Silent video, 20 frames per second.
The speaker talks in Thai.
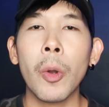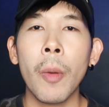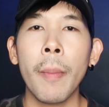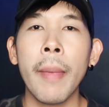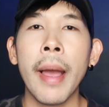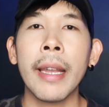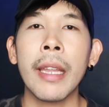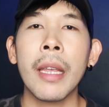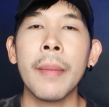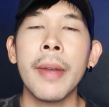ตกลง
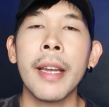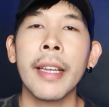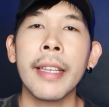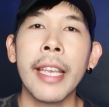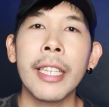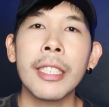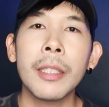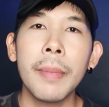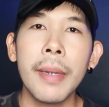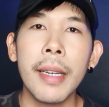มาในเมือง
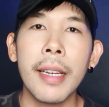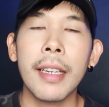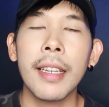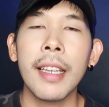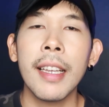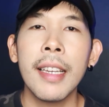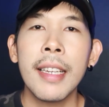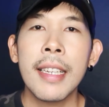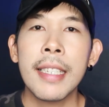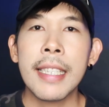เคชเบิร์ก
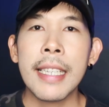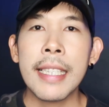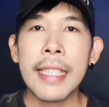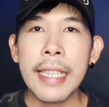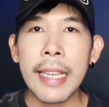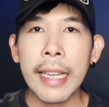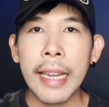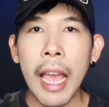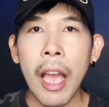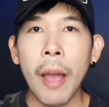จ
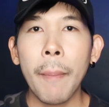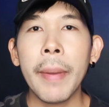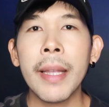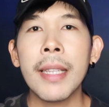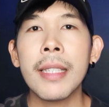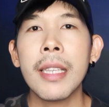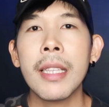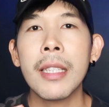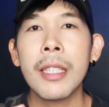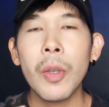ริงๆ แล้วเป็
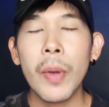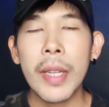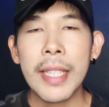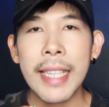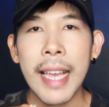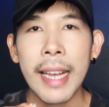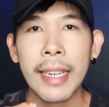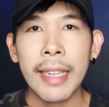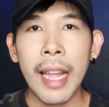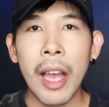นชิ้นส่วน
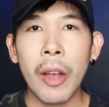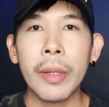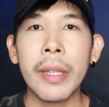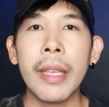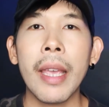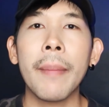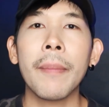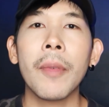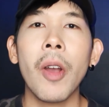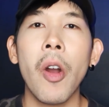จากดาว
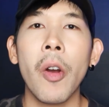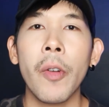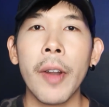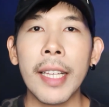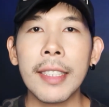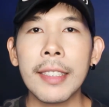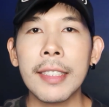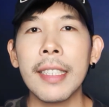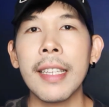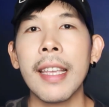เทียมของ
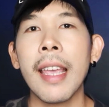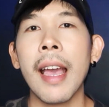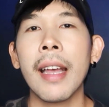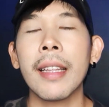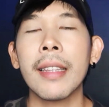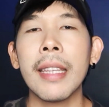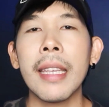รัสเซีย